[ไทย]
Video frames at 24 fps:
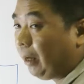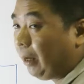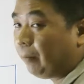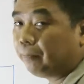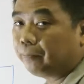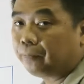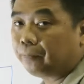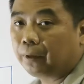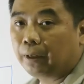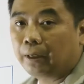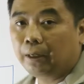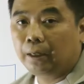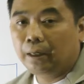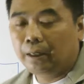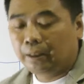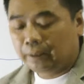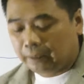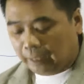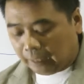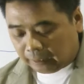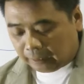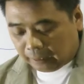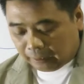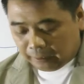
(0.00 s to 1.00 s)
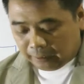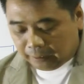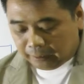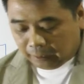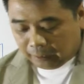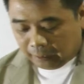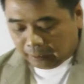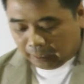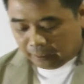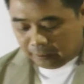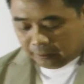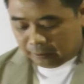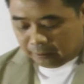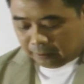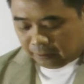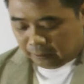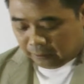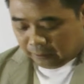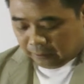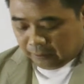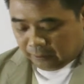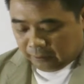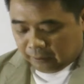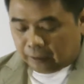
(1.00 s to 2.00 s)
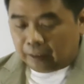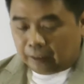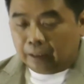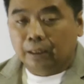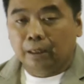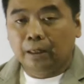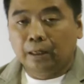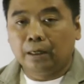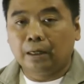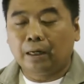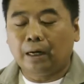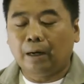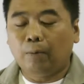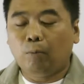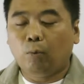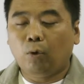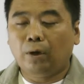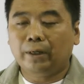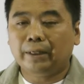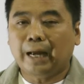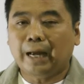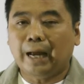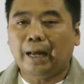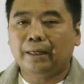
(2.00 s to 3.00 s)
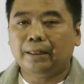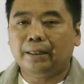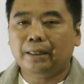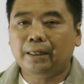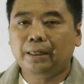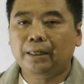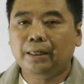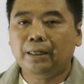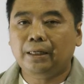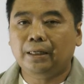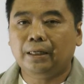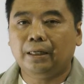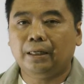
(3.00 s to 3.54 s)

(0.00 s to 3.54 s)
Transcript: ครับแต่ทั้งนี้ทั้งนั้น กระบวนการที่